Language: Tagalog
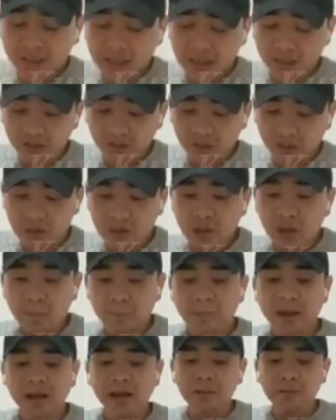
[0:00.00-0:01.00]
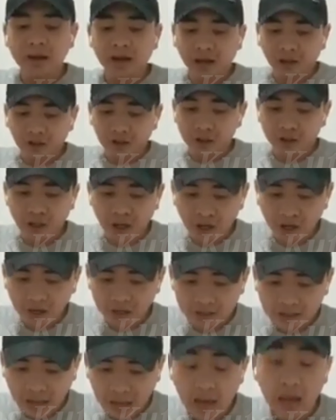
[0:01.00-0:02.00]
nila to para magkaroon siya
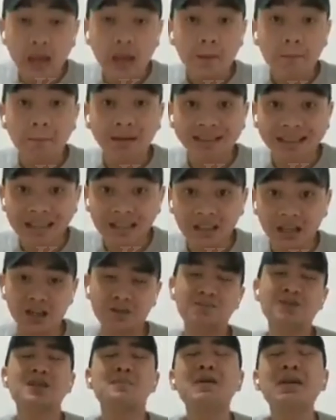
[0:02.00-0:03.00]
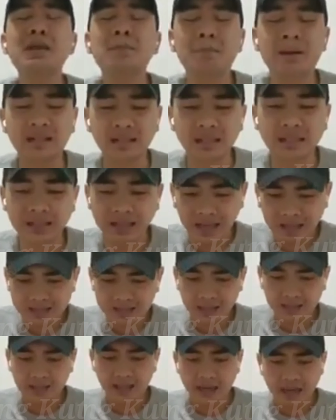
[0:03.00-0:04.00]
ngayon ng matindi. Alam niyo naman eh, pag
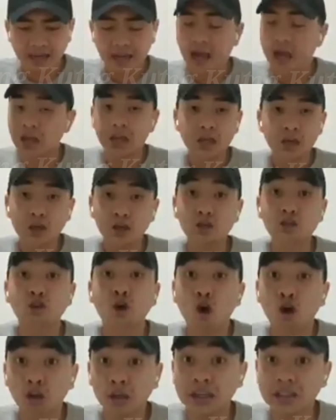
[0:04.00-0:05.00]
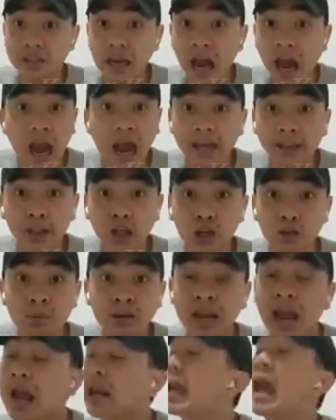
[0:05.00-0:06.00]
DDS eh, talagang solid yan kahit ano
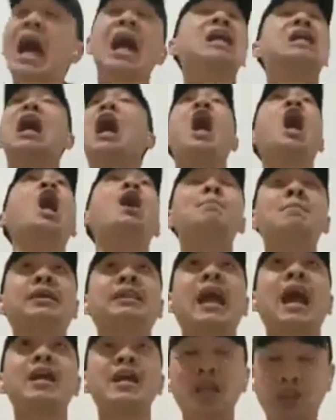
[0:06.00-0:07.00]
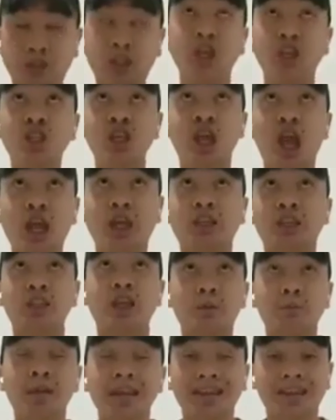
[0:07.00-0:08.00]
mangyari hanggang kamatayan, DDS
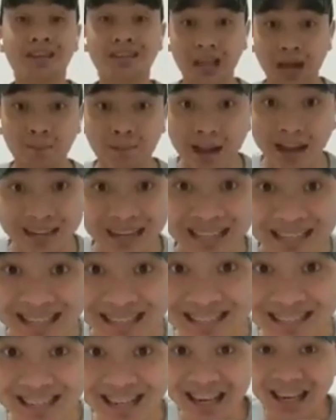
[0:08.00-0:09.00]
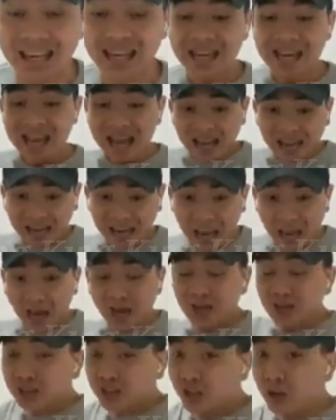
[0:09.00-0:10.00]
kami. Tama? Ganyan sila eh. Kaya
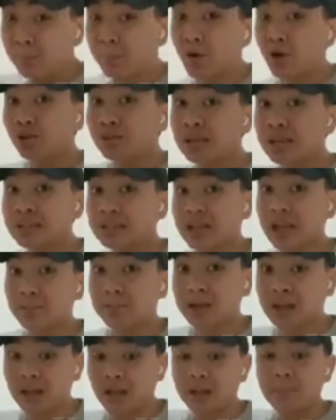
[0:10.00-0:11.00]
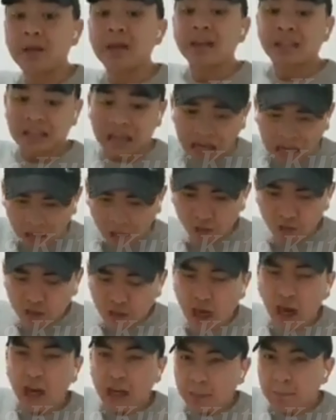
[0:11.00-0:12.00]
ngayon, na sinuporta na sila FLM, nagkaroon
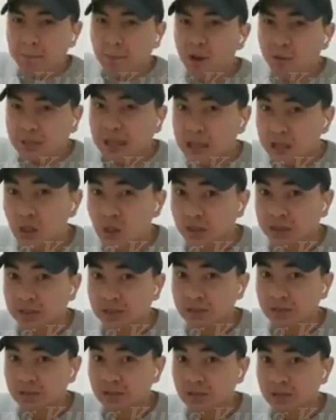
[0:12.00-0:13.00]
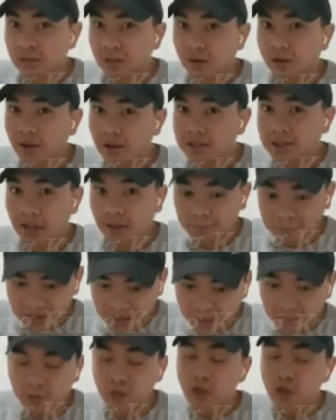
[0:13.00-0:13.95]
siya ngayon ng foundation Okay, so FLM,